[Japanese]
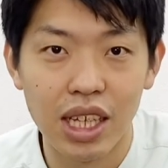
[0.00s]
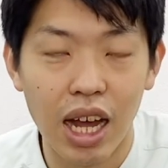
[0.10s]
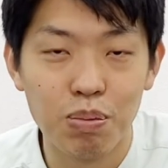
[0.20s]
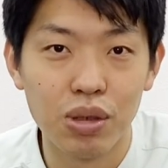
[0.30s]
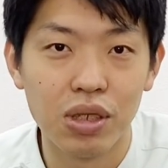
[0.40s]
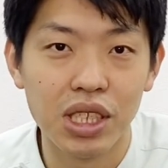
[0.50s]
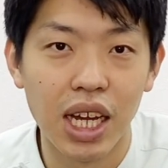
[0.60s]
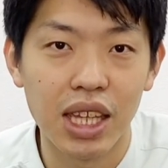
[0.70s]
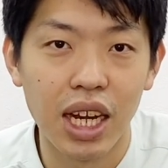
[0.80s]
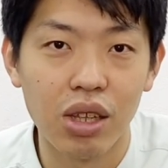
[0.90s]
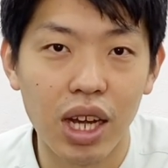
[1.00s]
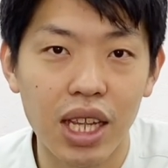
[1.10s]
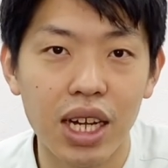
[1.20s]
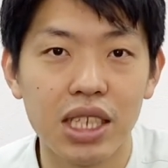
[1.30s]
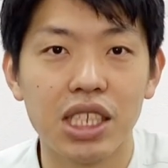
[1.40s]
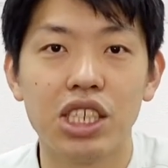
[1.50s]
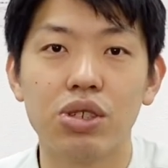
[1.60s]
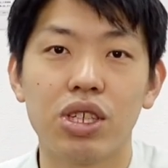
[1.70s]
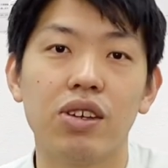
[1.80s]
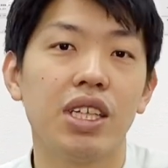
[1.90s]
アプローチであったりとか、正しい治
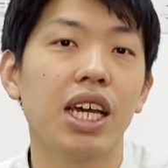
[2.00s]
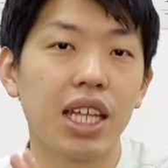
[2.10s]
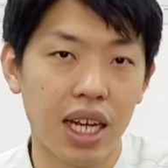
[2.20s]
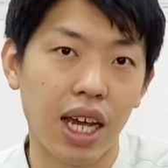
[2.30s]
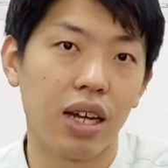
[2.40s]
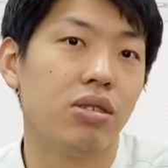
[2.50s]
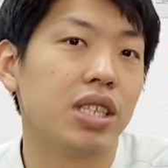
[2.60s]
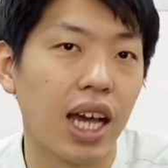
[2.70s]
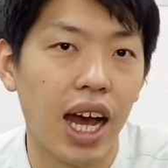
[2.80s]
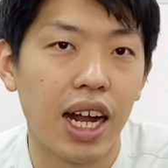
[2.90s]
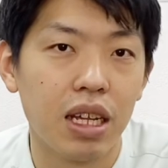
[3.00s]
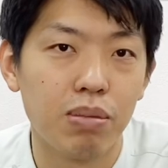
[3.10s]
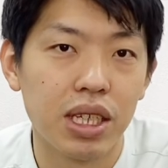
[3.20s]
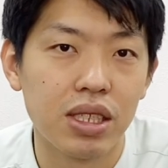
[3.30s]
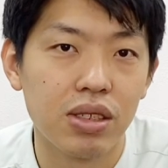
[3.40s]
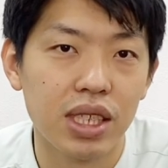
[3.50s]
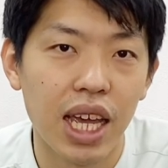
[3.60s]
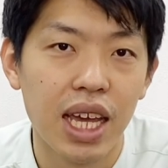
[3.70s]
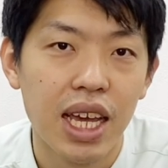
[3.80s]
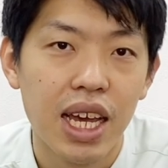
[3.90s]
療っていうのができてない可能性がありますの
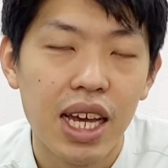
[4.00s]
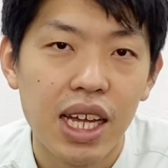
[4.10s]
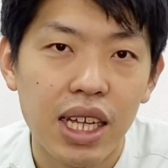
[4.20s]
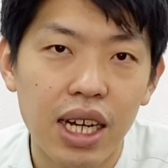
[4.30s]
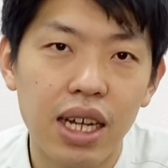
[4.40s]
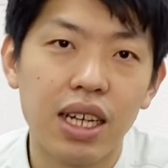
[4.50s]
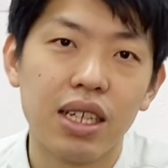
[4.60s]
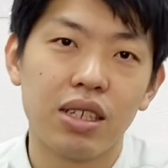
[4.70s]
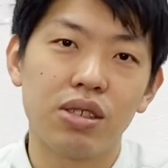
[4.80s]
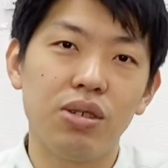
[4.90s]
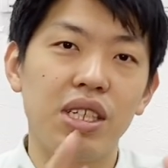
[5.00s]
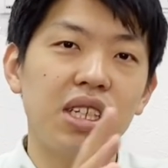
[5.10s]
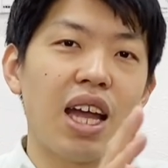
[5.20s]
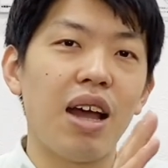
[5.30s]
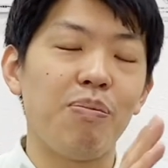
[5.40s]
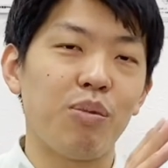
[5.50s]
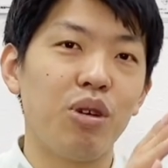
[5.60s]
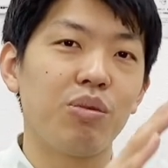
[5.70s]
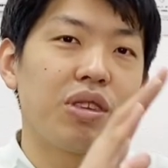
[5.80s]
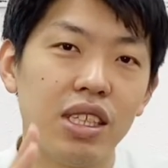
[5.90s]
で、だから、そういった、
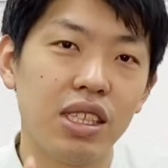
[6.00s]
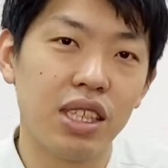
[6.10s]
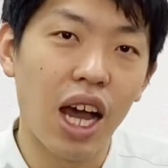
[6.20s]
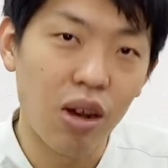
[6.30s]
もう、